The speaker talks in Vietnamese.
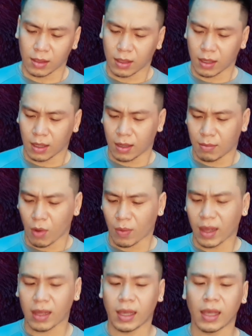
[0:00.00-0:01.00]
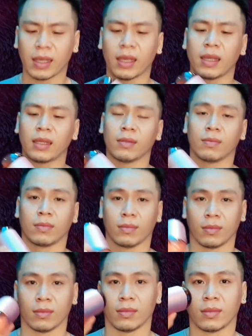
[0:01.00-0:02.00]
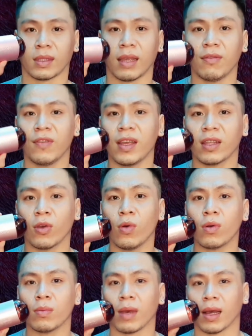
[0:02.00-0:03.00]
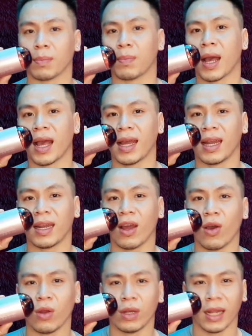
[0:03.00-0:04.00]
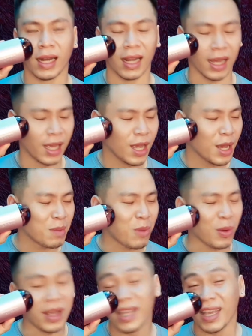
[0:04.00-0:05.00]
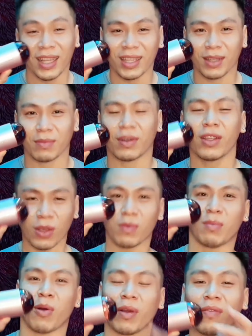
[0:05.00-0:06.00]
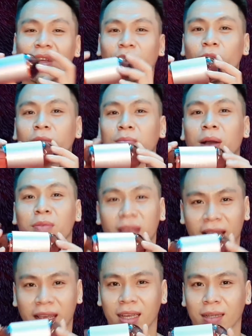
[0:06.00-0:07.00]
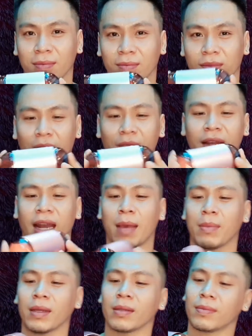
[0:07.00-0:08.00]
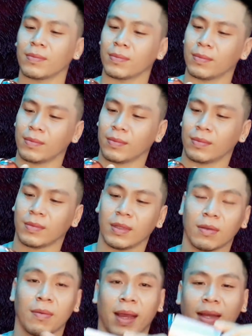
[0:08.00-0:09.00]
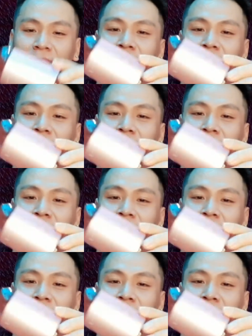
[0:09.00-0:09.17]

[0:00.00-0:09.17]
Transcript: à, một cái cái cái cái viên thuốc mà panadol hay là một cái viên nói chung là một cái viên thuốc bao trì á ở Việt Nam á đó các bạn